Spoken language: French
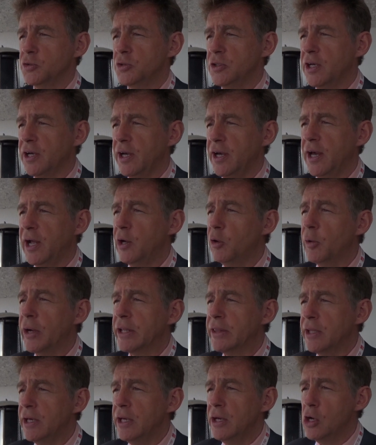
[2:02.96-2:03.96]
je dirais, à l'OAT,
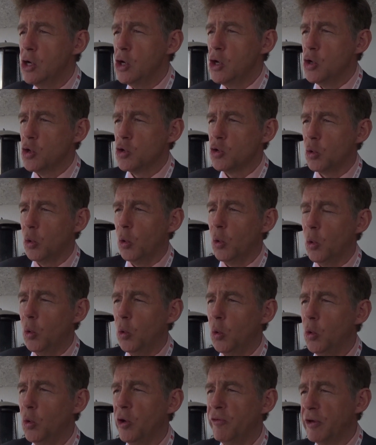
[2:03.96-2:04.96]

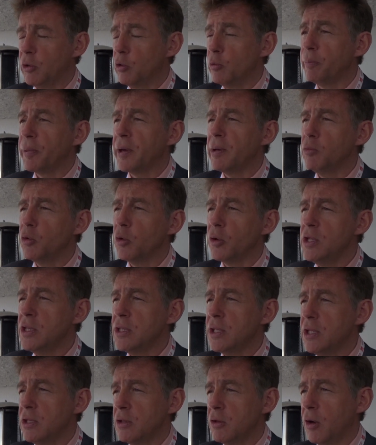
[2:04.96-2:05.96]
seront, eux, avec une prime de
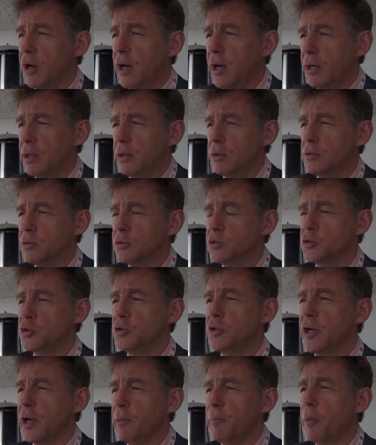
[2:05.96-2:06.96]
risque qui sera, je
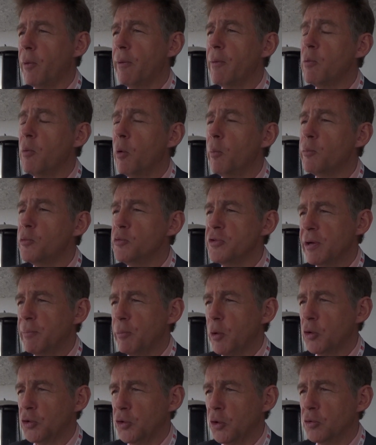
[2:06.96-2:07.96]
dirais, probablement plus
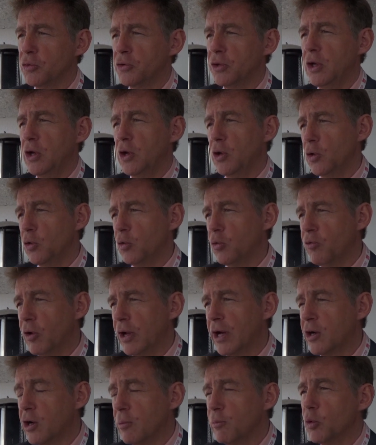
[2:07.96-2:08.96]
importante. Donc
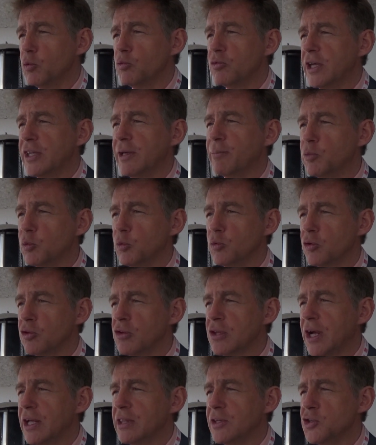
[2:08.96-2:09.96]
voilà comment nous adaptons notre
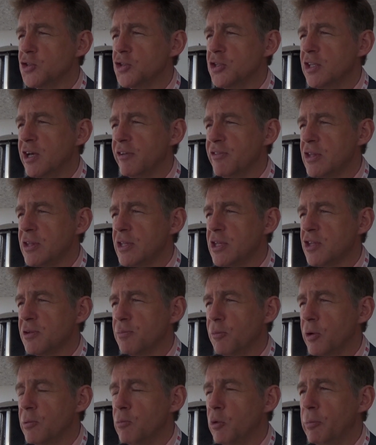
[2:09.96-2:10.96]
stratégie
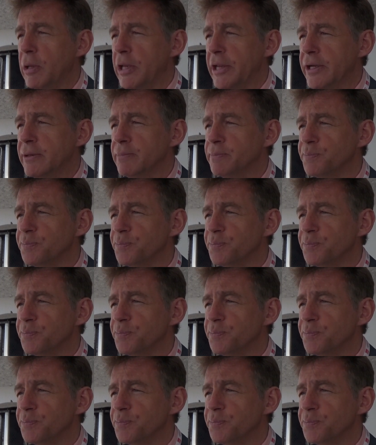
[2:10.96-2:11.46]
d'investissement immobilier.